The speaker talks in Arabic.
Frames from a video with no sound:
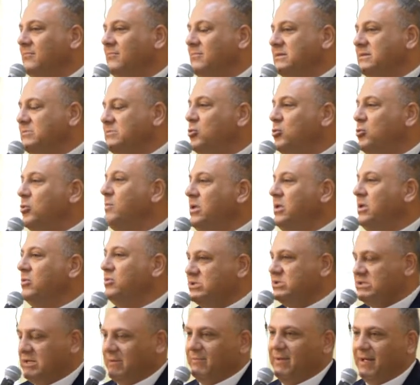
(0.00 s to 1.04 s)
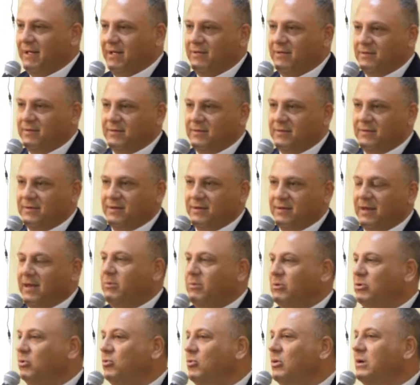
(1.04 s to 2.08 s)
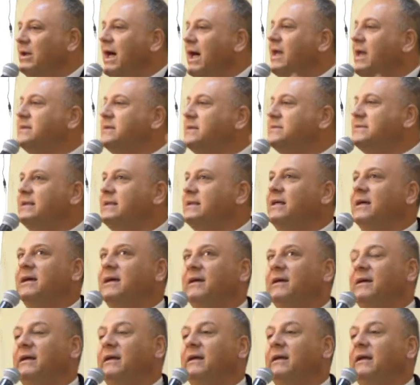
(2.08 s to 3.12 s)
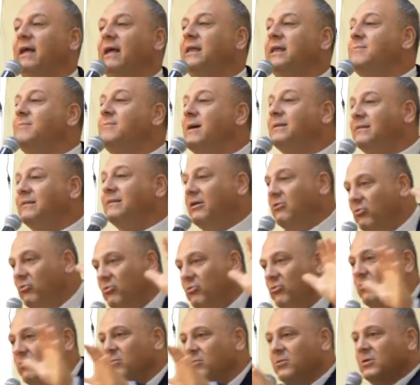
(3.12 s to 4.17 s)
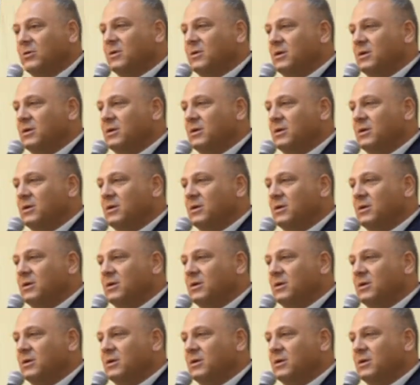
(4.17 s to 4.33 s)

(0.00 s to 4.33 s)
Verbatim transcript: مزمور 107 اللي بتقول ارسل كلمته